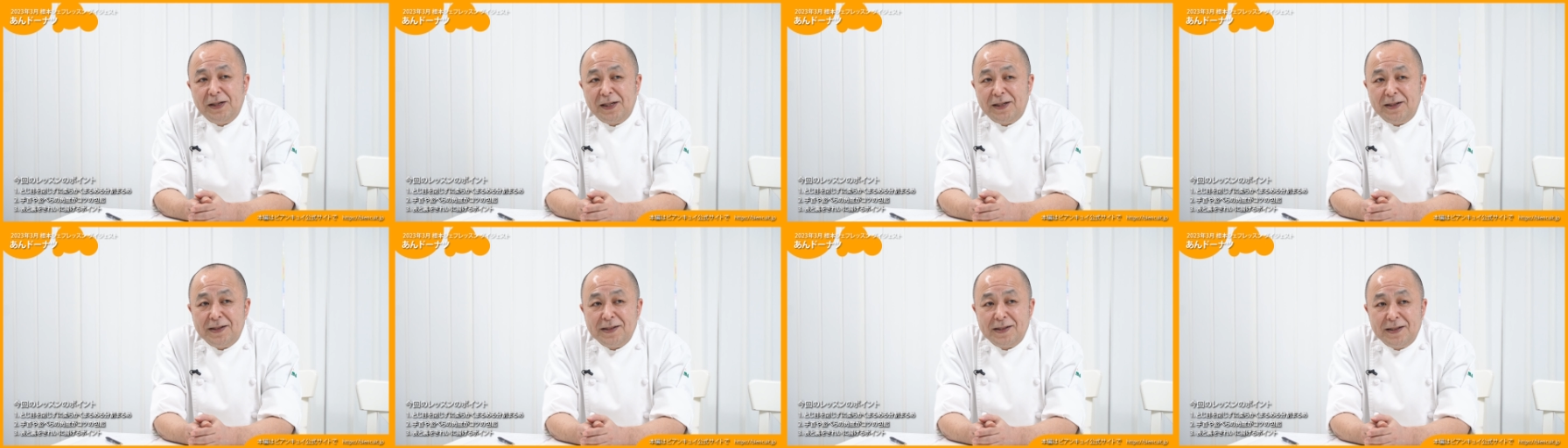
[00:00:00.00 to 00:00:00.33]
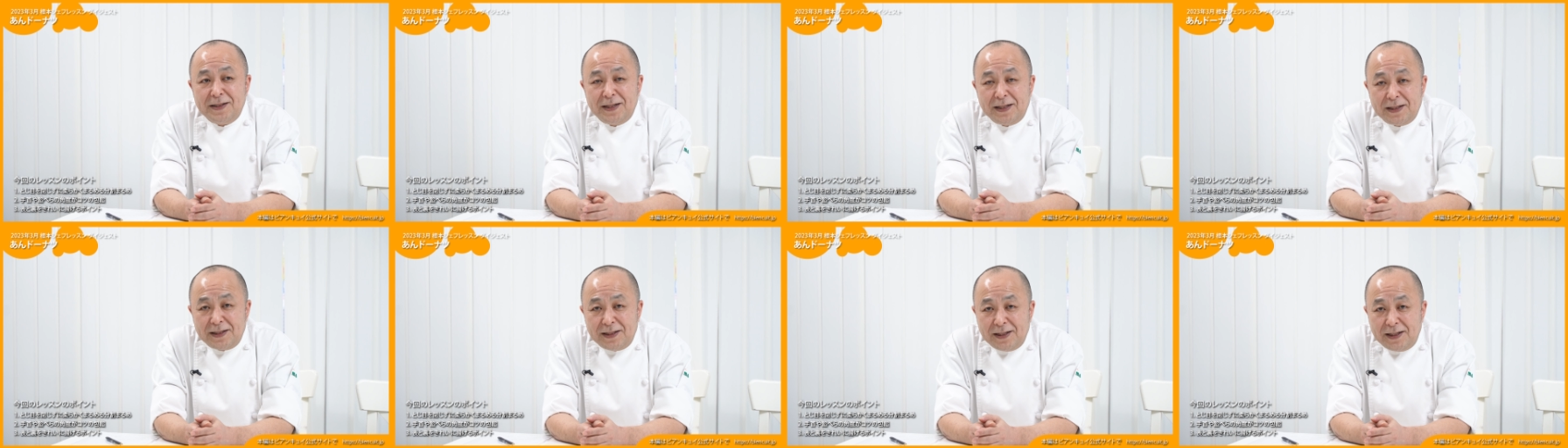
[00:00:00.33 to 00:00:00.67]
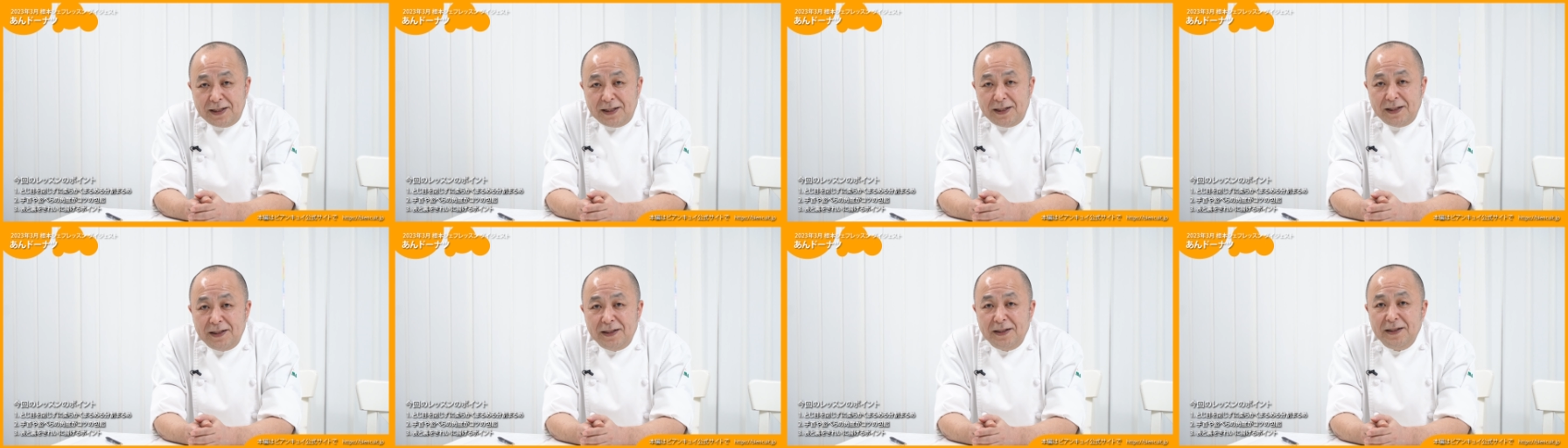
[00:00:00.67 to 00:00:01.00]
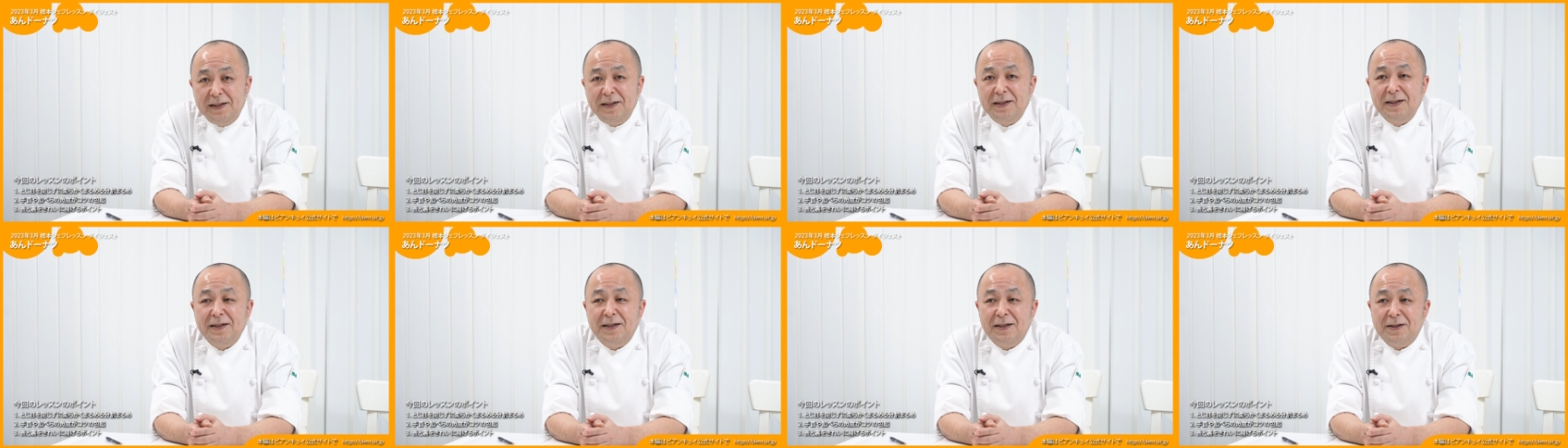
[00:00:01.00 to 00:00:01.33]
ランスだったり、
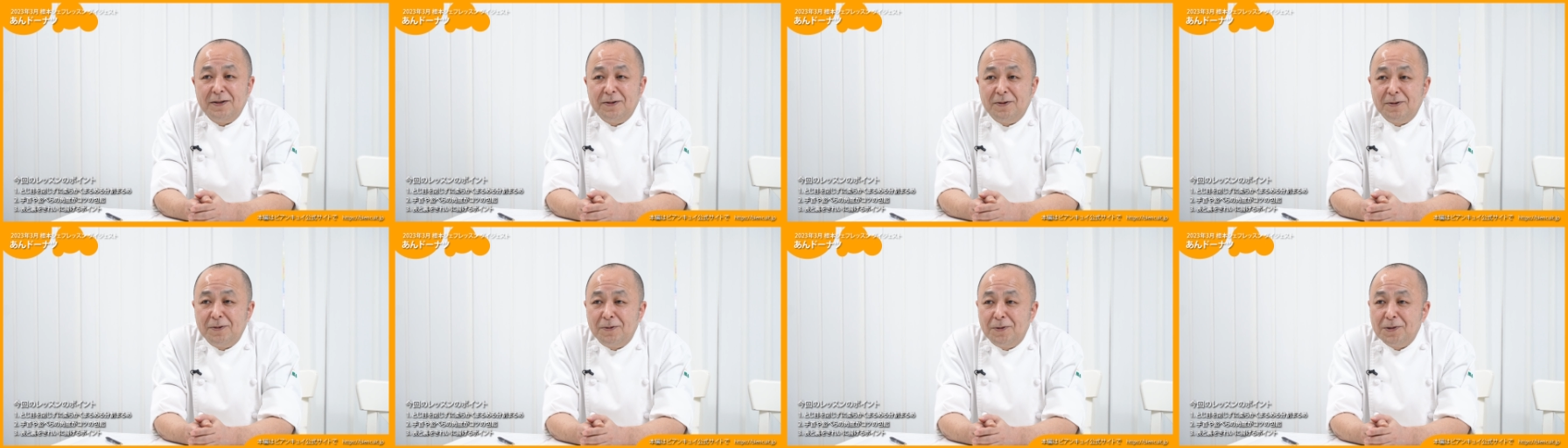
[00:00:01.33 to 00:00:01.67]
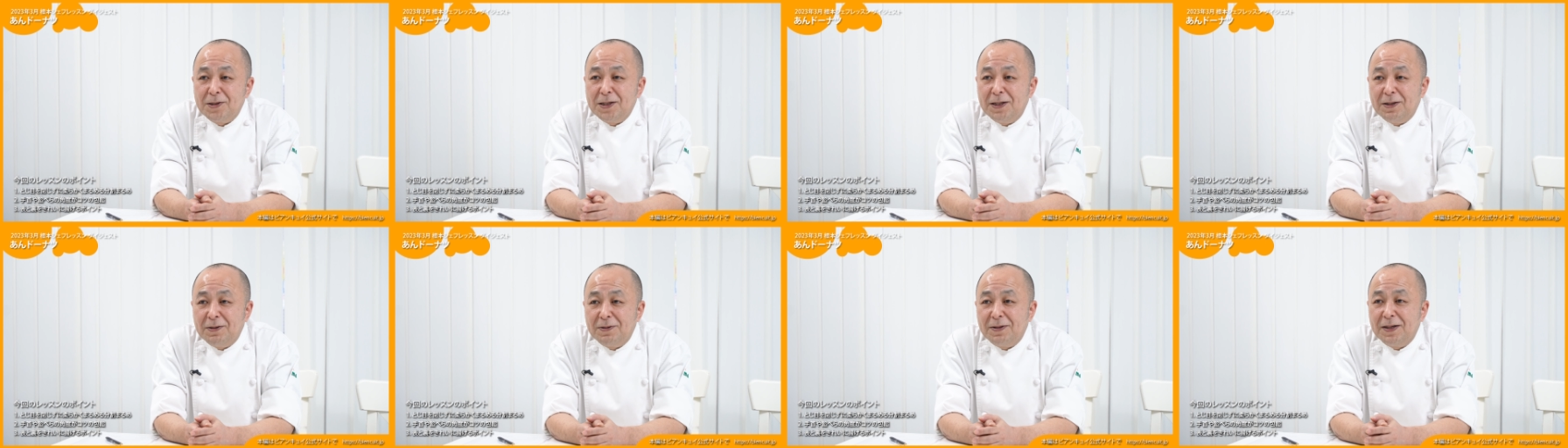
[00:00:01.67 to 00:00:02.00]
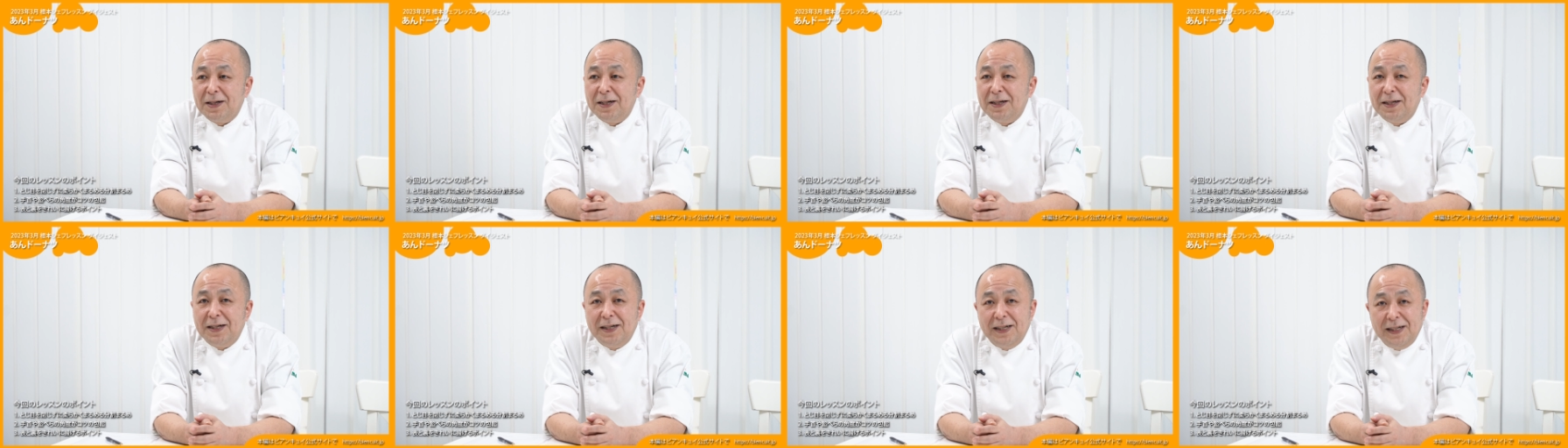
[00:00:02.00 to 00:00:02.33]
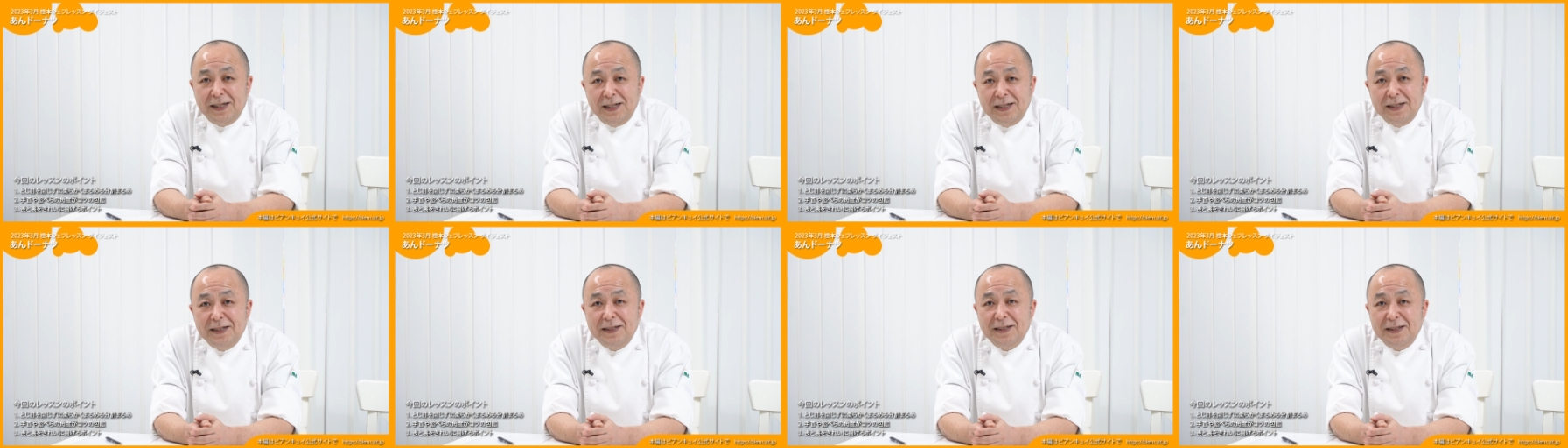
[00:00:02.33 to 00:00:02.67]
個性豊かな